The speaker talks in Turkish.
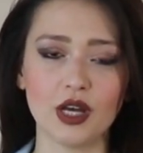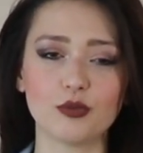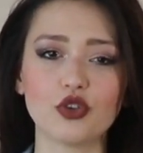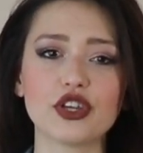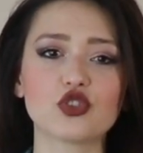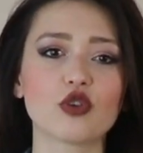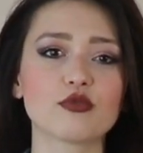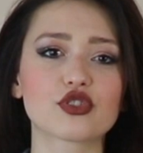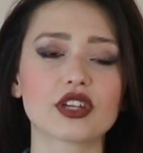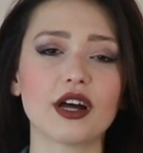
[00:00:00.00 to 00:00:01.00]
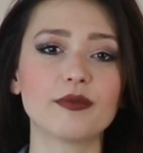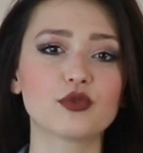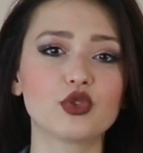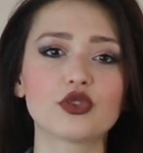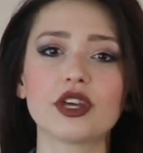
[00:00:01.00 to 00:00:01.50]
Bu
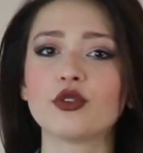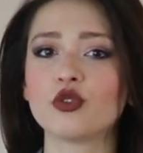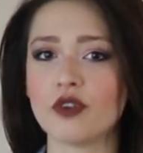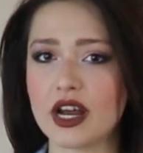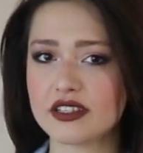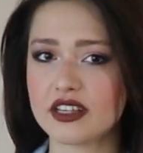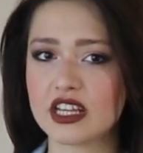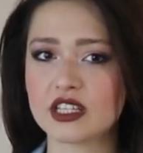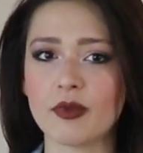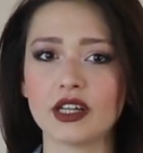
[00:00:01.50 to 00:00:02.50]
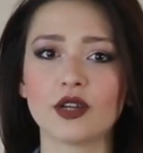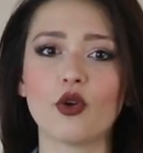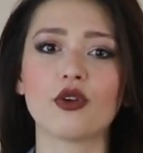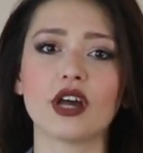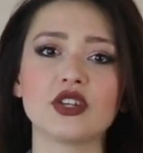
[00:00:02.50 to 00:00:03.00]
videomuzda Türkiye'de üniversite eğitimi alan
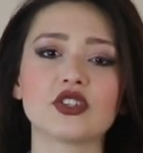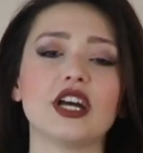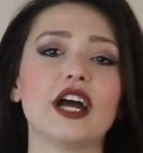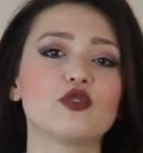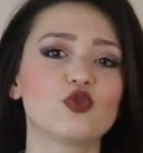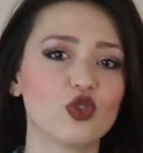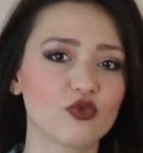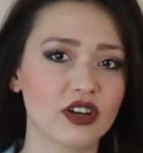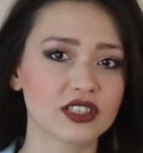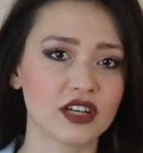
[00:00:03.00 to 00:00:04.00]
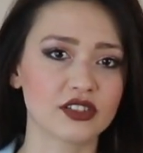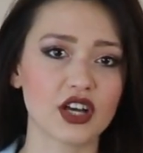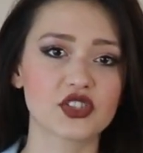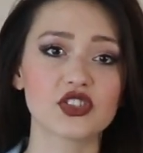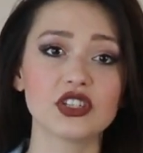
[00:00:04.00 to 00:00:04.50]
öğrenciler Türk
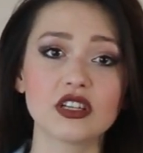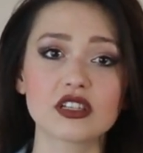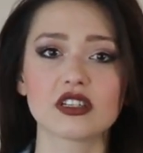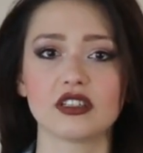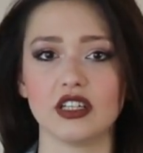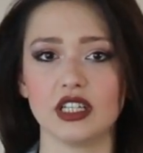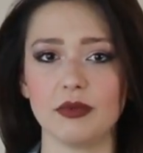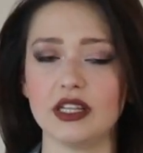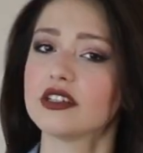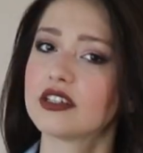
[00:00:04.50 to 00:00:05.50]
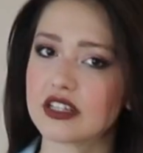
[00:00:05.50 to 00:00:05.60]
vatandaşlığı nasıl alabilir,